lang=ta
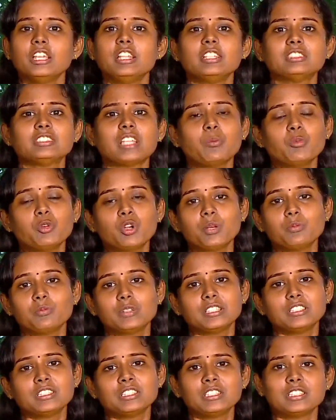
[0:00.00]
இந்த
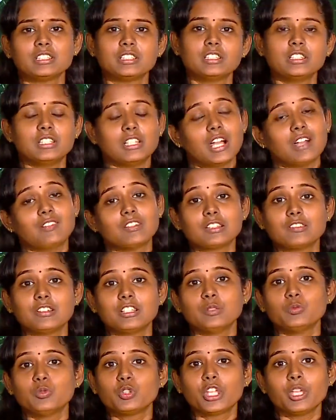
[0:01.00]
சமூகம் வந்து அவனுக்கு
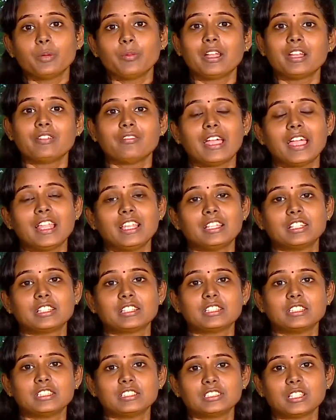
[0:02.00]
வந்து முக்கியமான வேலை
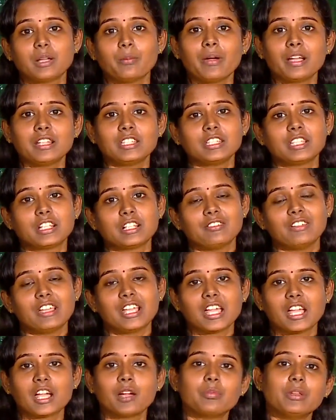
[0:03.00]
இருக்குது
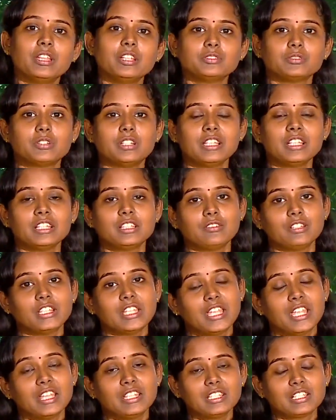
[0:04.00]
சம்பாதிக்கிறவன் அப்படின்னு சொல்லி அதை
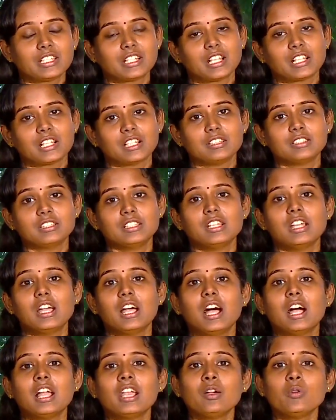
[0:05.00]
வந்து ஏற்றுக்கிறாங்க
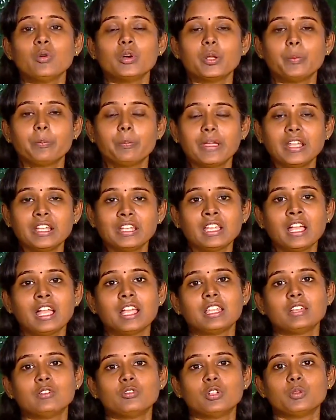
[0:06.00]
ஆனால் ஒரு
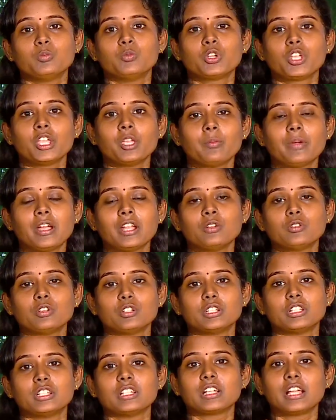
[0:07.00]
பெண்ணால் ஒரு முக்கியமான
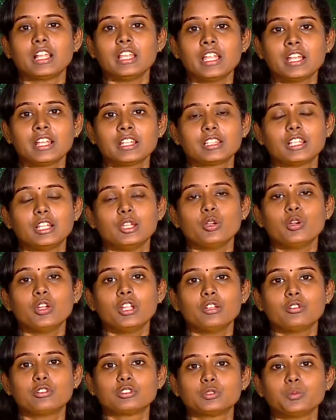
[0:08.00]
ஒரு கல்யாணத்துலேயோ
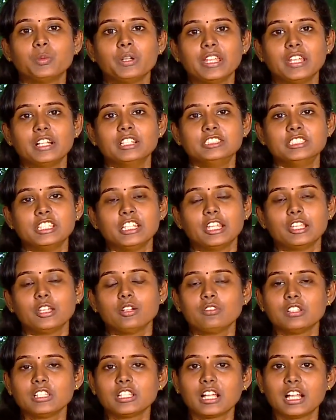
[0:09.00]
இல்லை ஒரு சுப
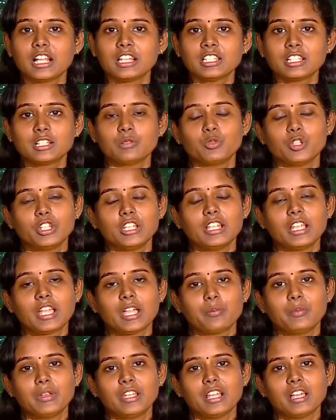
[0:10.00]
நிகழ்ச்சியிலையோ வந்து கலந்துக்க முடியல
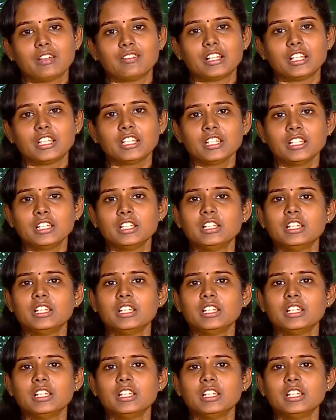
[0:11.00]
அப்படின்னா வந்துட்டு